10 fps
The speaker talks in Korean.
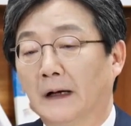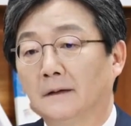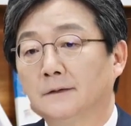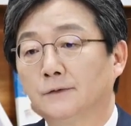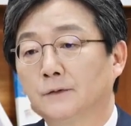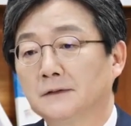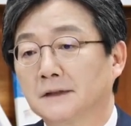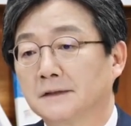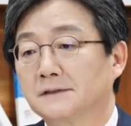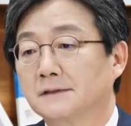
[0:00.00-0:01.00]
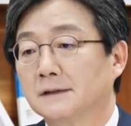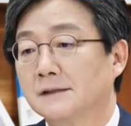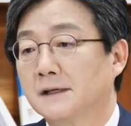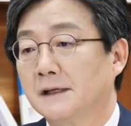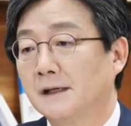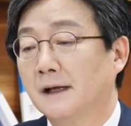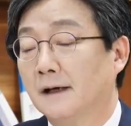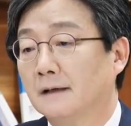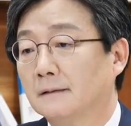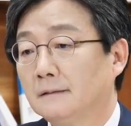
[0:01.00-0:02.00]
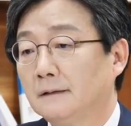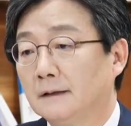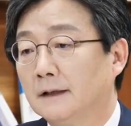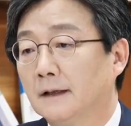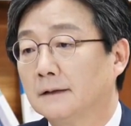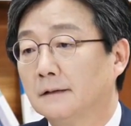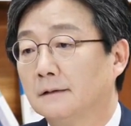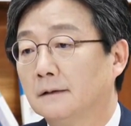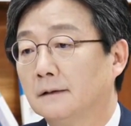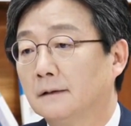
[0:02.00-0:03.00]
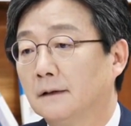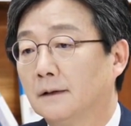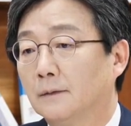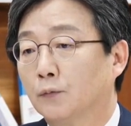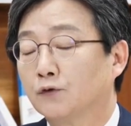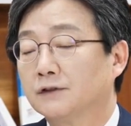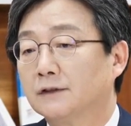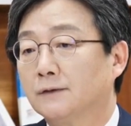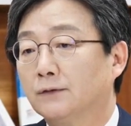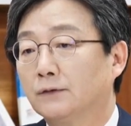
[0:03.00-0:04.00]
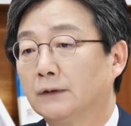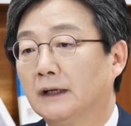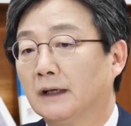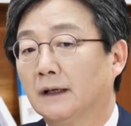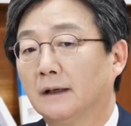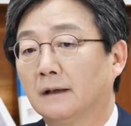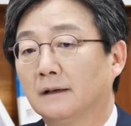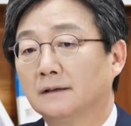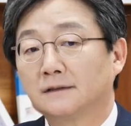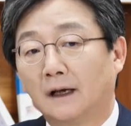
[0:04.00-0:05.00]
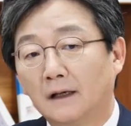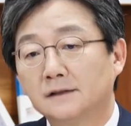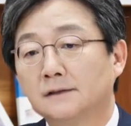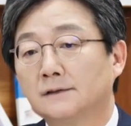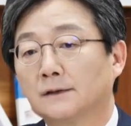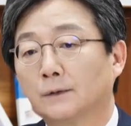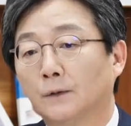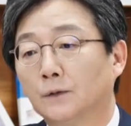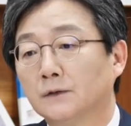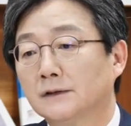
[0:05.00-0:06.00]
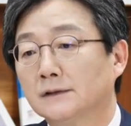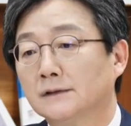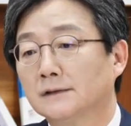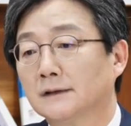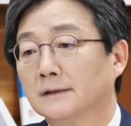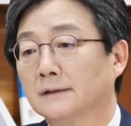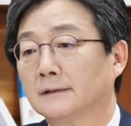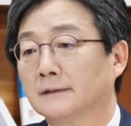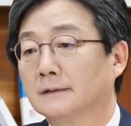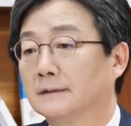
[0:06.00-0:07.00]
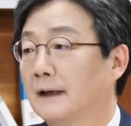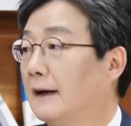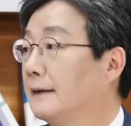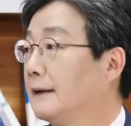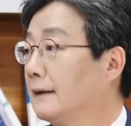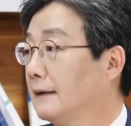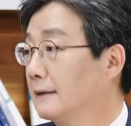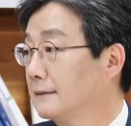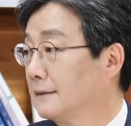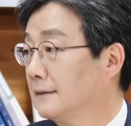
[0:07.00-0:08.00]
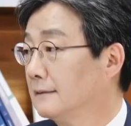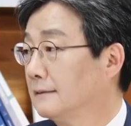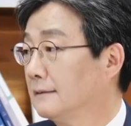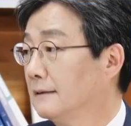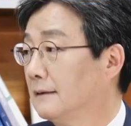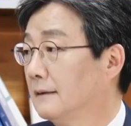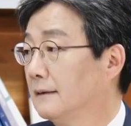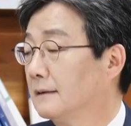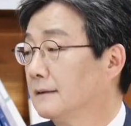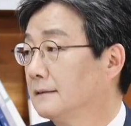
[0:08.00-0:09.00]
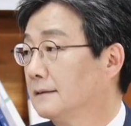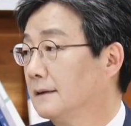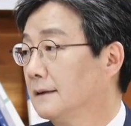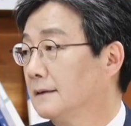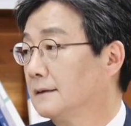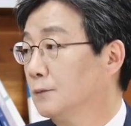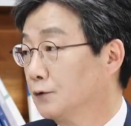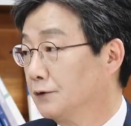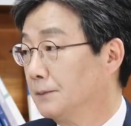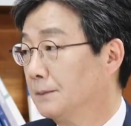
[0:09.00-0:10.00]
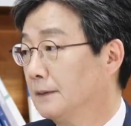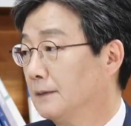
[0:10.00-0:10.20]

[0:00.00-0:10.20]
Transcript: 많은 유권자께서 저희 제1야당을 보시는 눈이 4년 전, 5년 전 탄핵했던 그때 그 모습,